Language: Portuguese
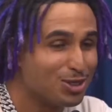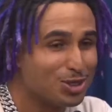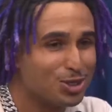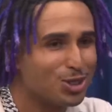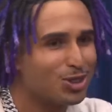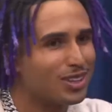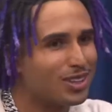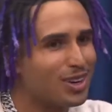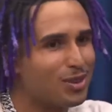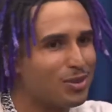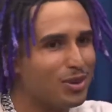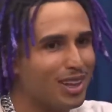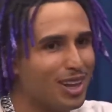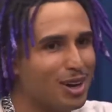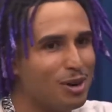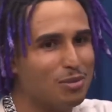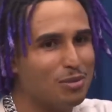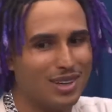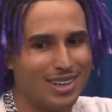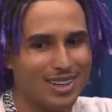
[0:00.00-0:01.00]
Eu sou
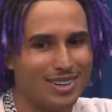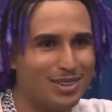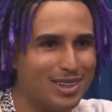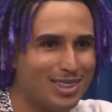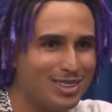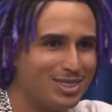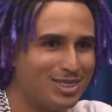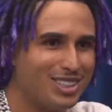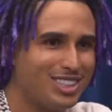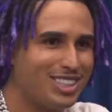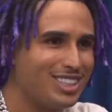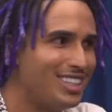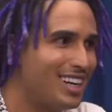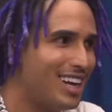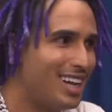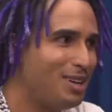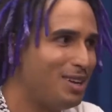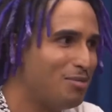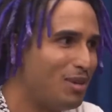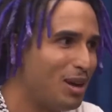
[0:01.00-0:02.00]
tranquilão, mano. Eu ando Entendi. de
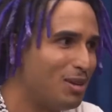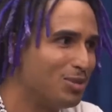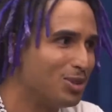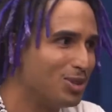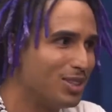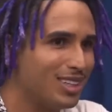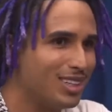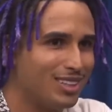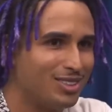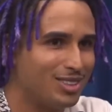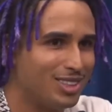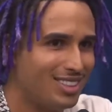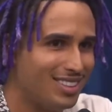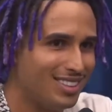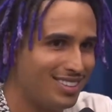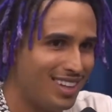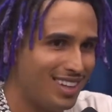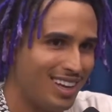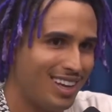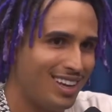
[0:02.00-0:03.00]
chinelo e bermuda o dia
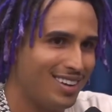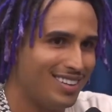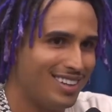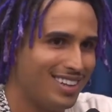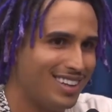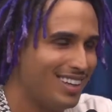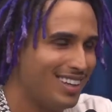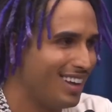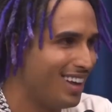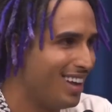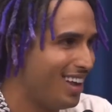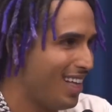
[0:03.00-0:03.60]
inteiro e